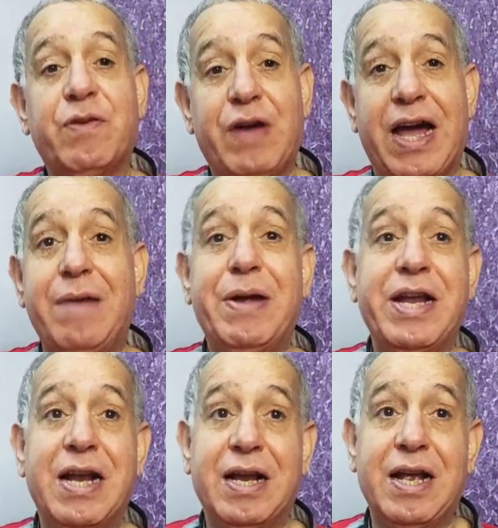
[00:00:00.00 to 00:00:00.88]
فغالبا
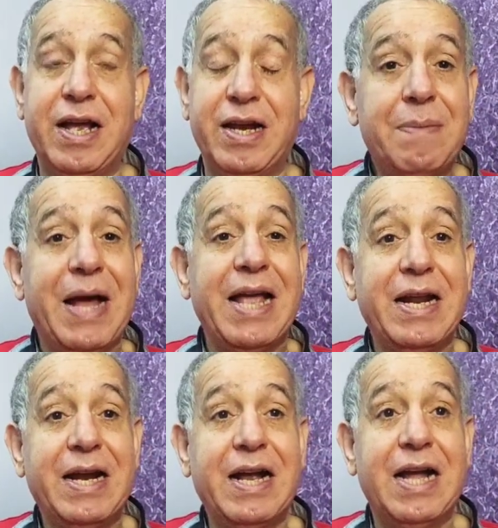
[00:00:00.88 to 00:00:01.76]
هيرجع بقى
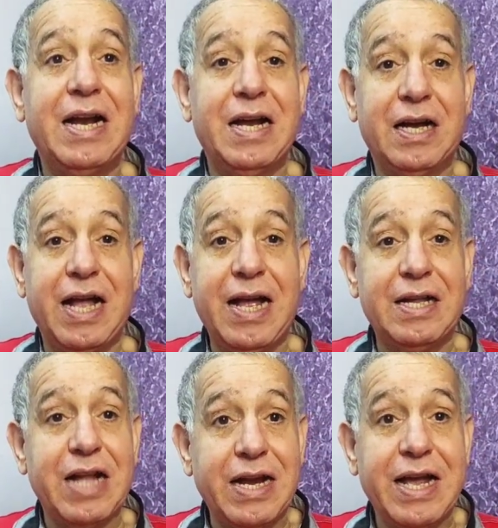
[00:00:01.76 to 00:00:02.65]
يرجعنا
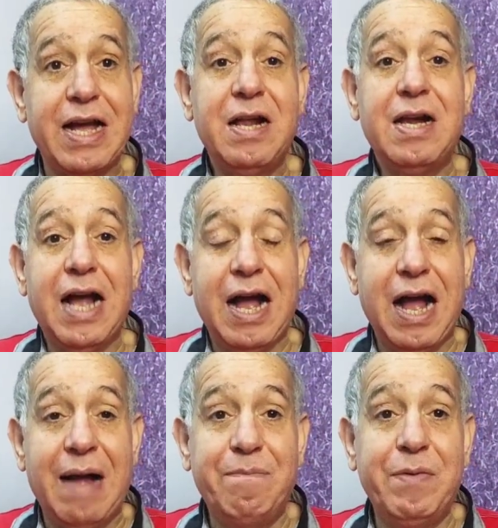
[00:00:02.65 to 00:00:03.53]
لحكايه تانية
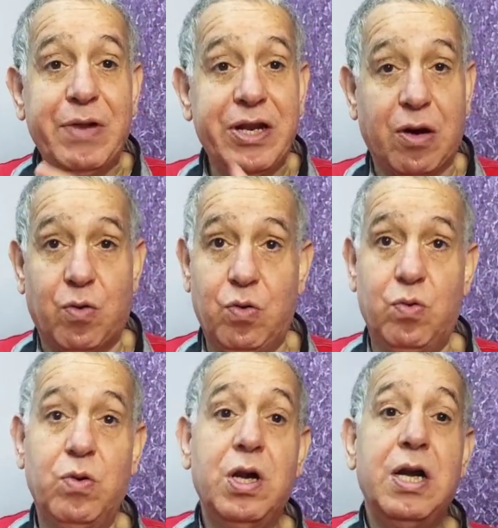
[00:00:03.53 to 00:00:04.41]
اهم من ده
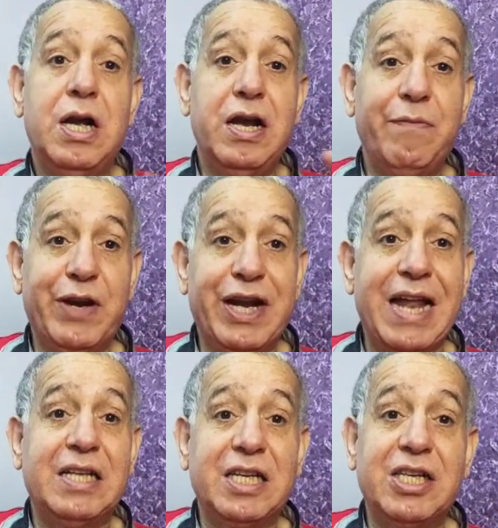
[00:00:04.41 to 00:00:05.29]
كله ان
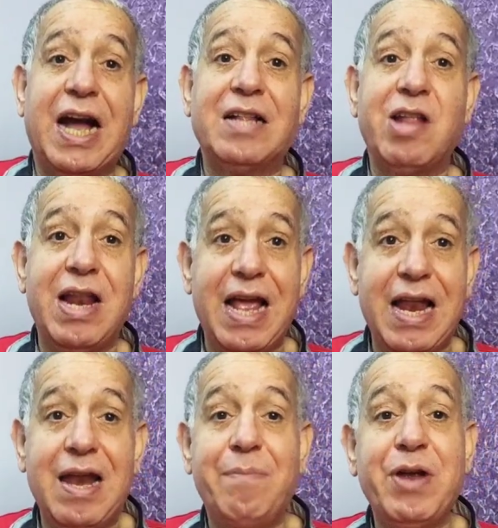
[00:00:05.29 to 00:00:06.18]
فرجان اساسي حتى
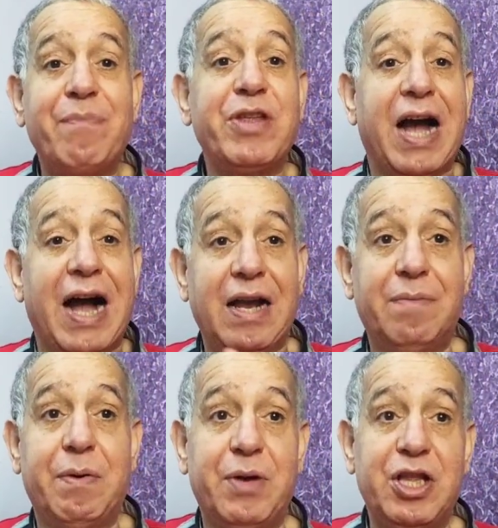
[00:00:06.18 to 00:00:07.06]
الان لم يمضي
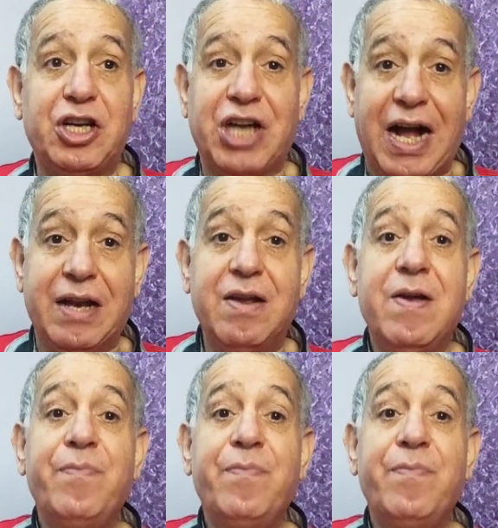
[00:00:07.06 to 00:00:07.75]
عقد ما مضاش عقد